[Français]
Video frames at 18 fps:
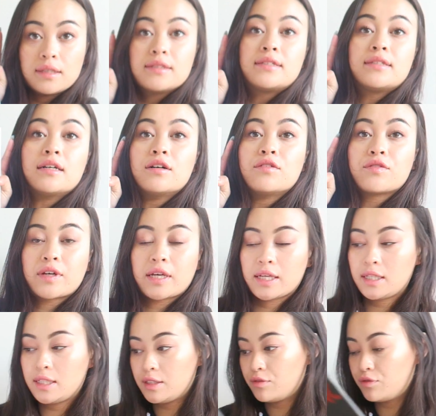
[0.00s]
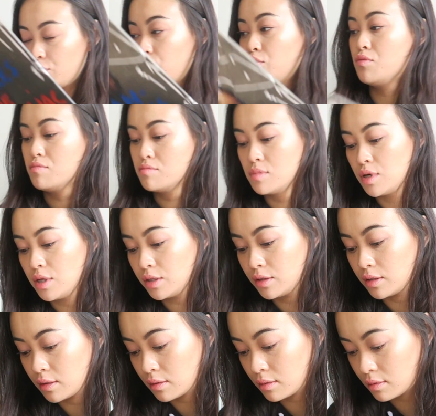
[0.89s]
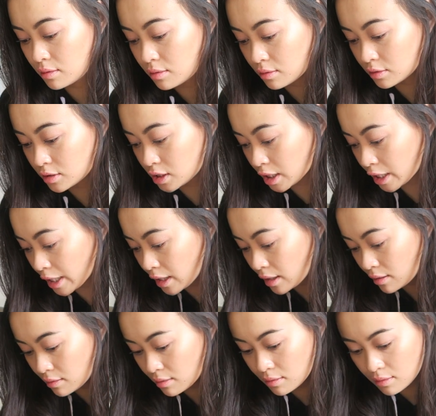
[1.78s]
C'est un vrai livre de mode, on dirait.